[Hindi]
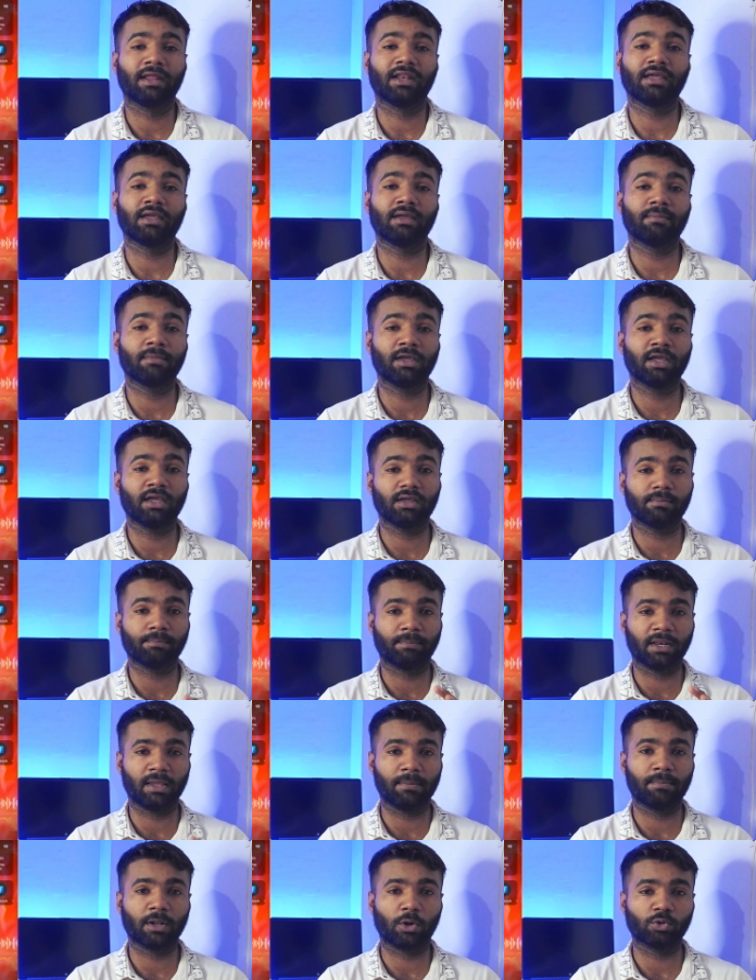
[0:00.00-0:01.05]
मेरे
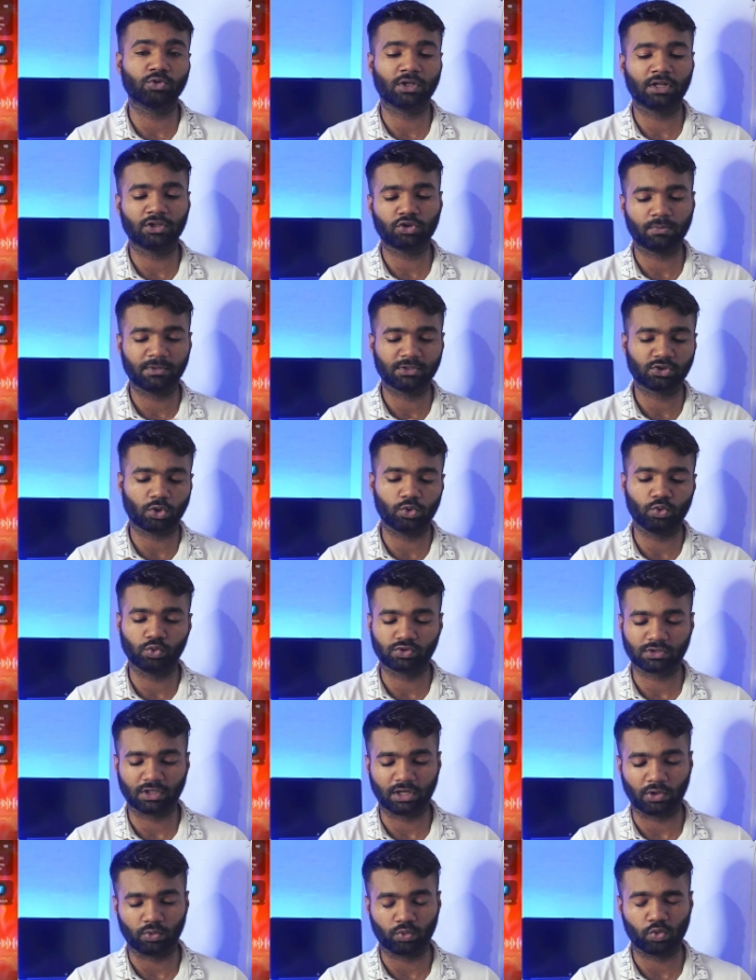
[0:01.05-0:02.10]
में ब्रेव ब्राउजर है तो मैं इसको
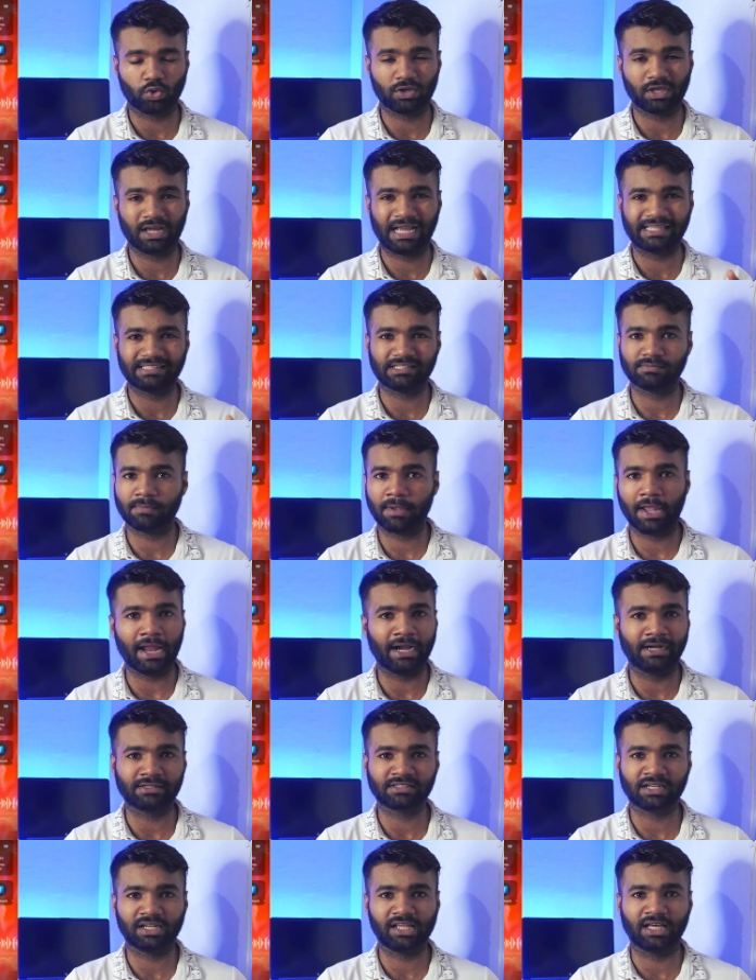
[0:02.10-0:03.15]
यूज कर रहा हूँ क्योंकि गाइज इसमें
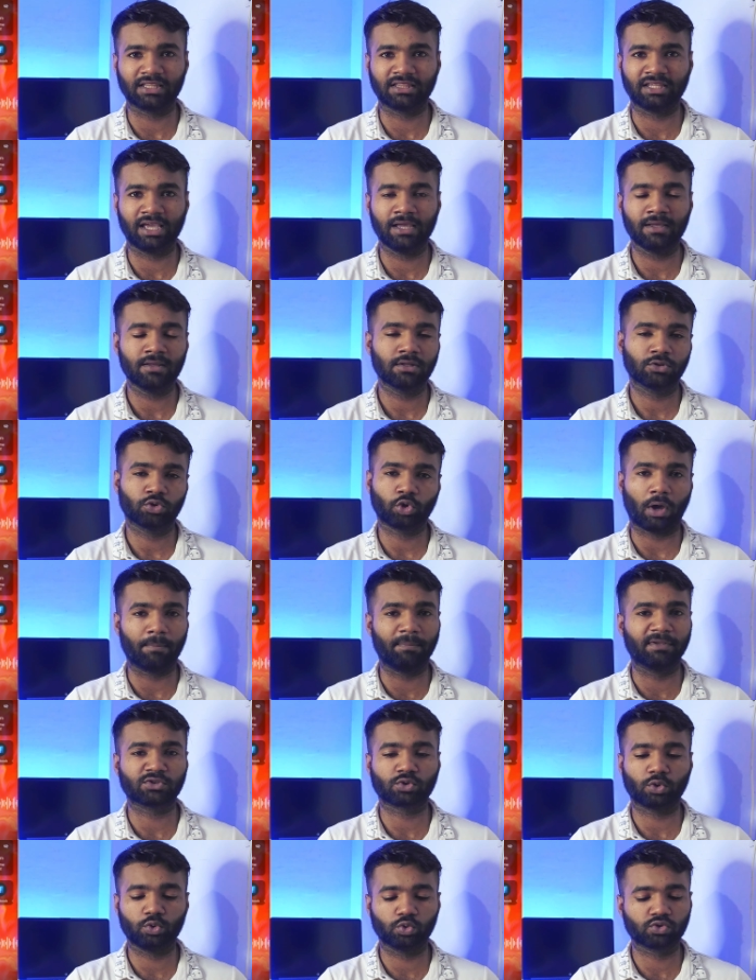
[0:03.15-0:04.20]
एड्स नहीं आती है तो
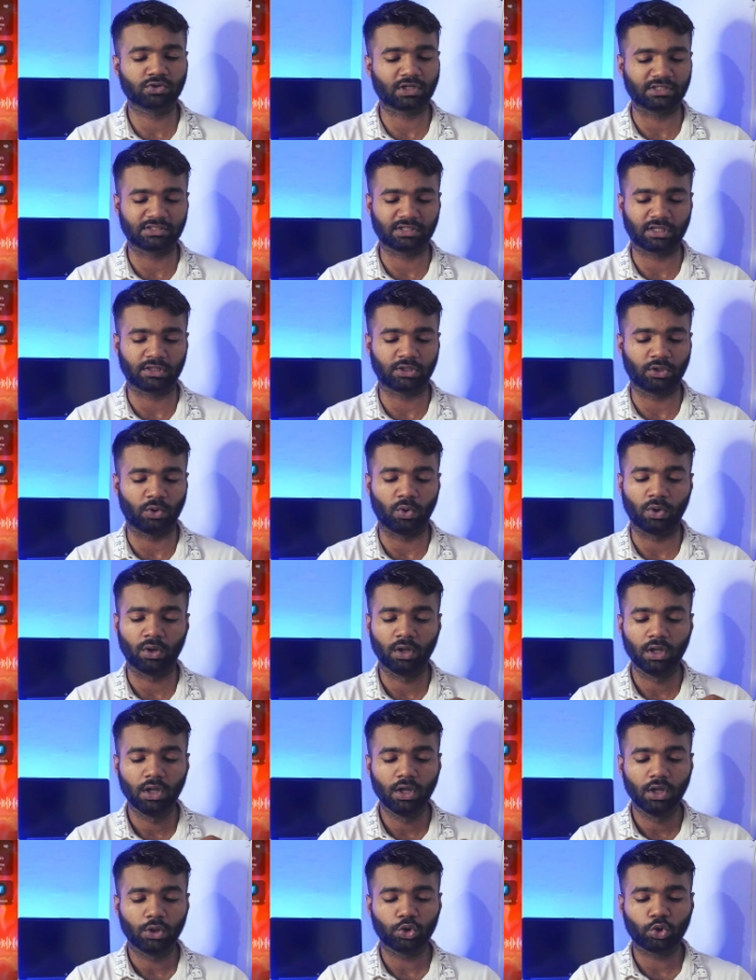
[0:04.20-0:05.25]
आप भी इसको यूज कर सकते हो
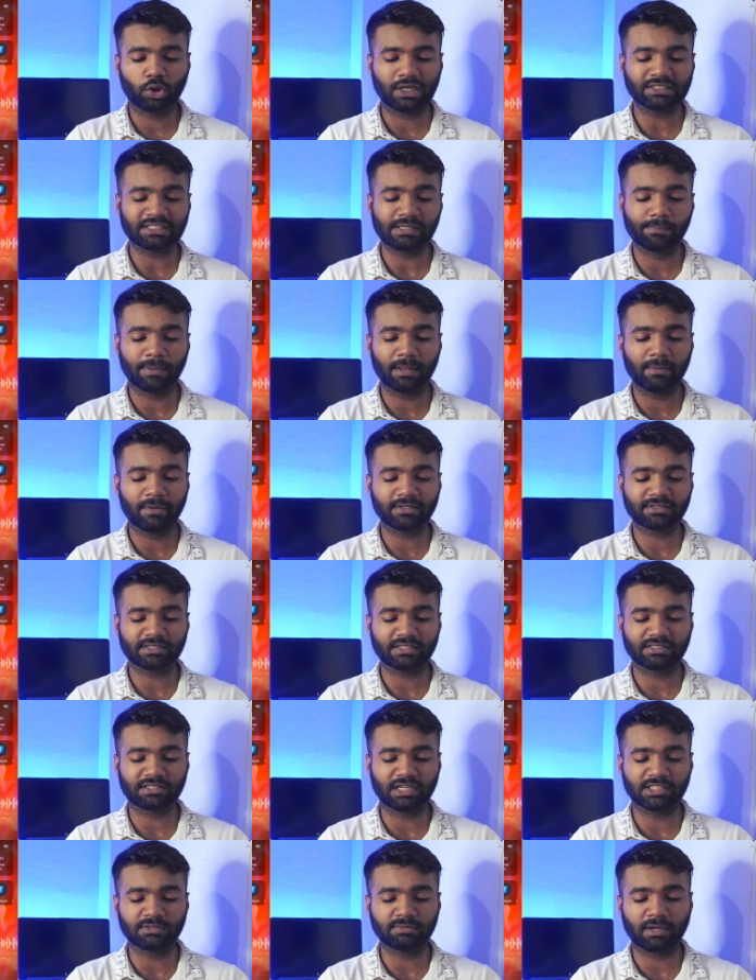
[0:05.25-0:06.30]
तो क्या सिंपल मैं
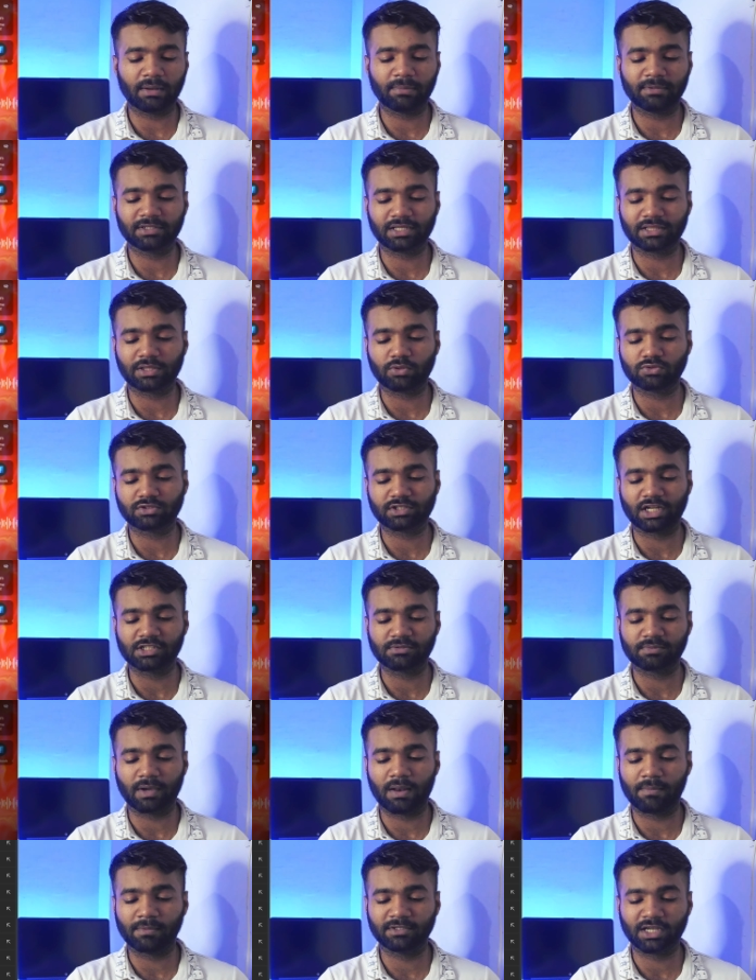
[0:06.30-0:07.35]
इसके सर्च बार में जाता हूँ
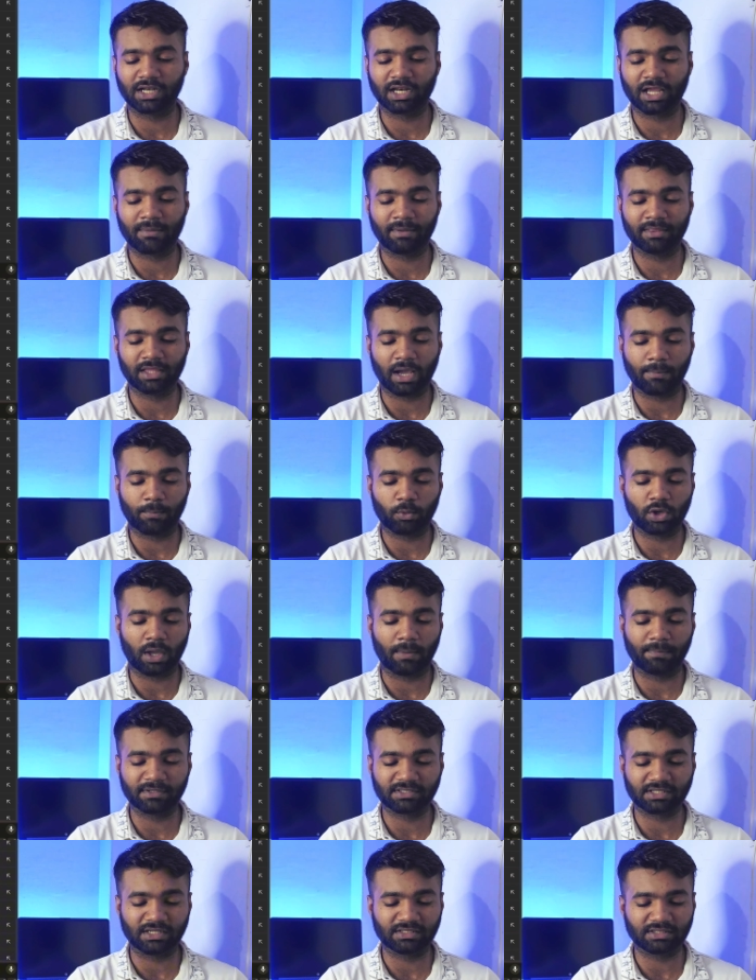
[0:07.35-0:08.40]
सर्च बार में जाने के बाद आपको
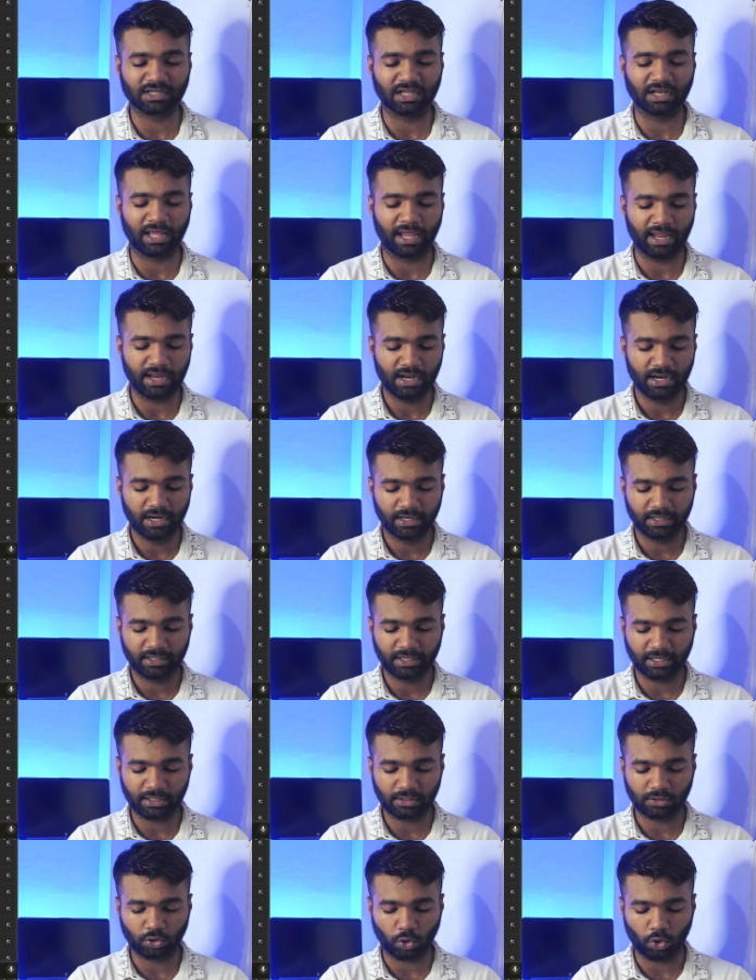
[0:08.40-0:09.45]
यहाँ पे सर्च करना है
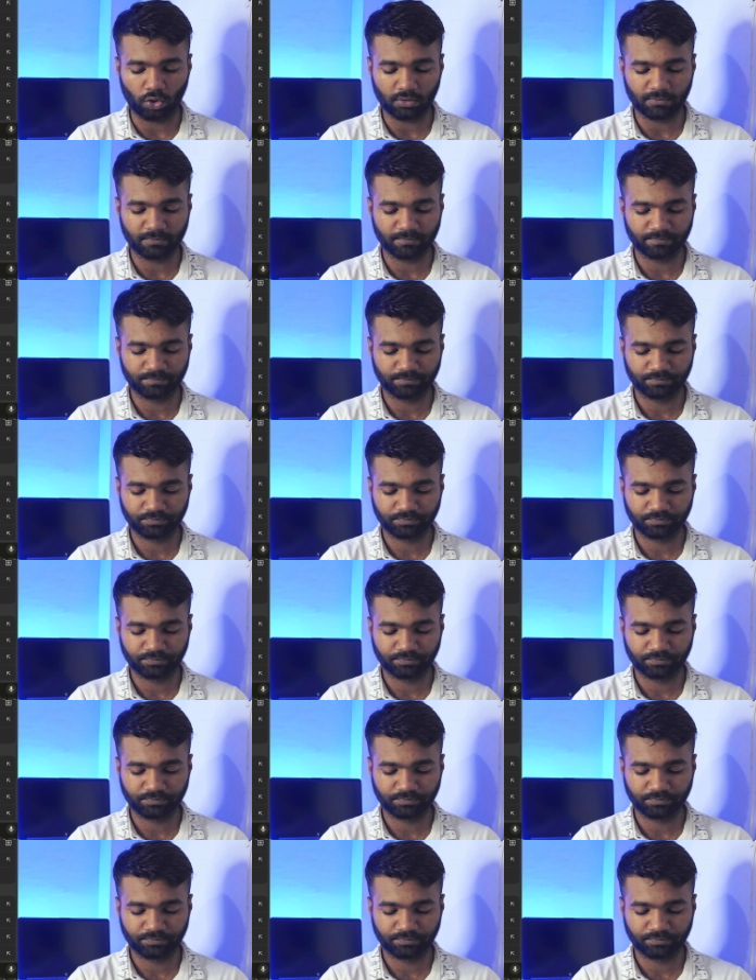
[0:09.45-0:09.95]
टिकटॉक